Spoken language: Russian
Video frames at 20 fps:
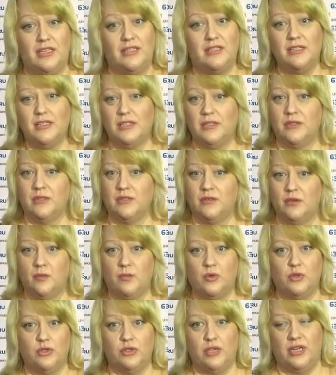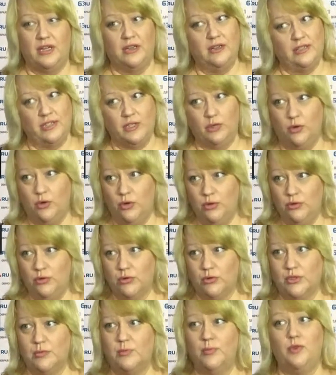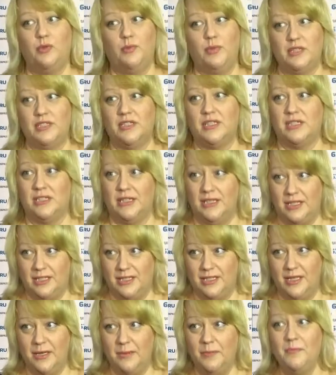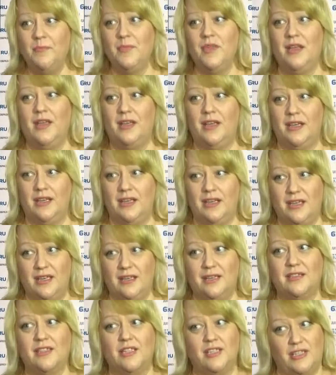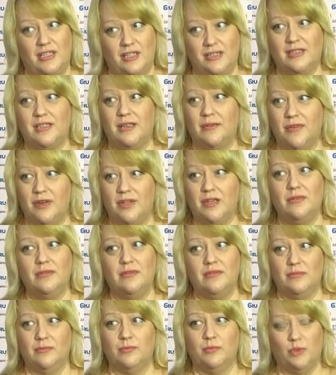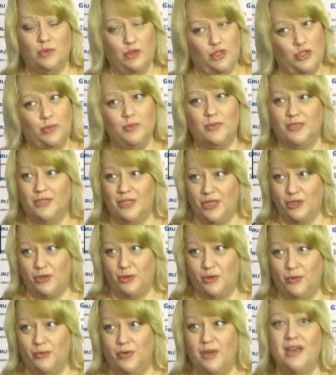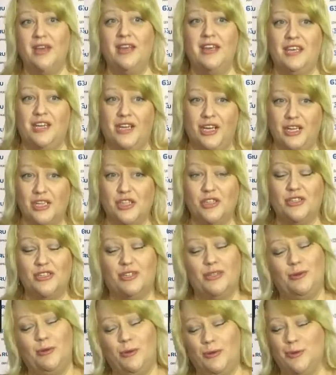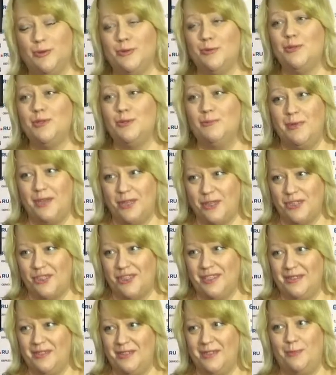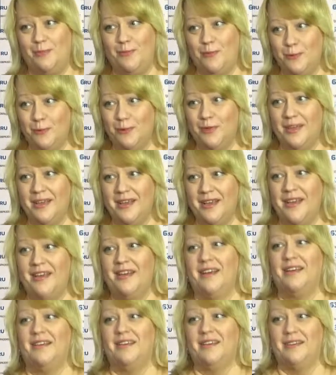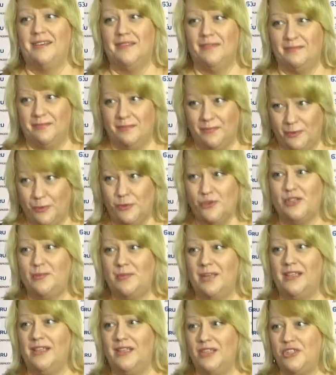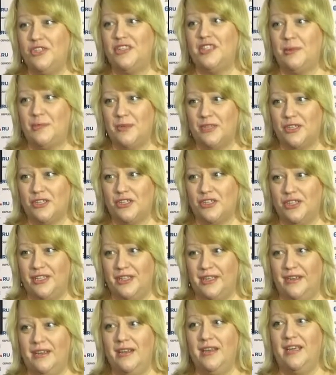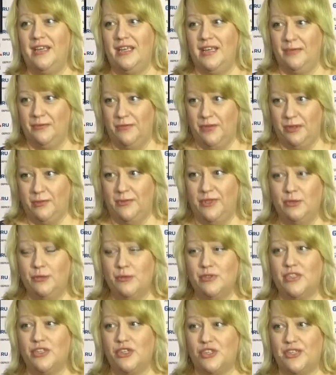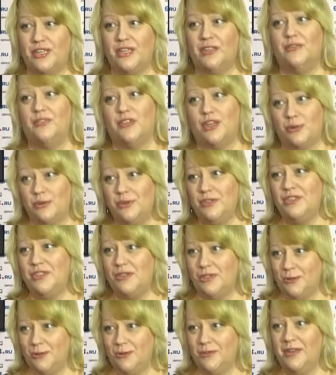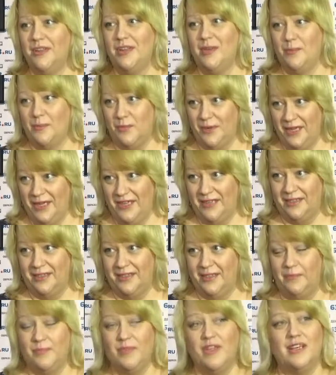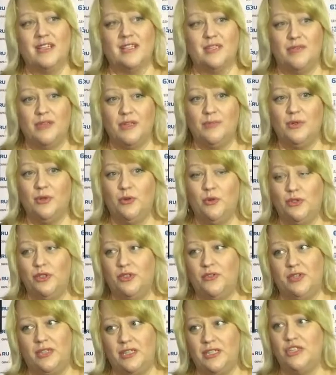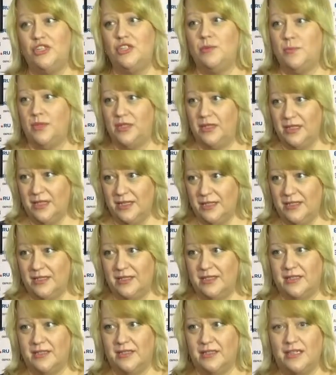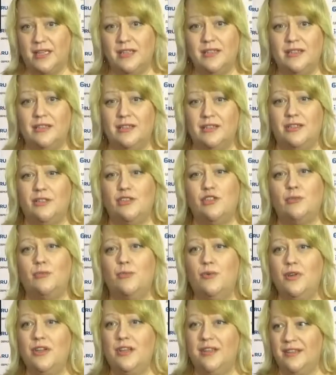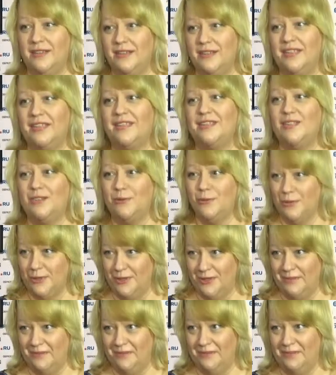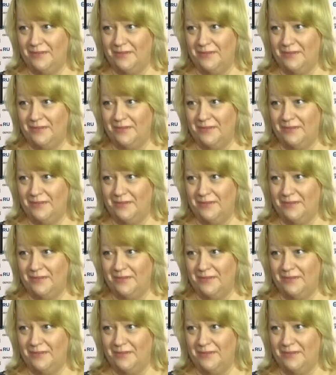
единственный в своем роде реалити-конкурс полюбился зрителям и заинтересовал будущих молодоженов. И, конечно, такой успешный дебют э, должен иметь логическое продолжение. И в этом году нас ожидает второй сезон проекта. «Свадьба года 2015» станет еще более грандиозным.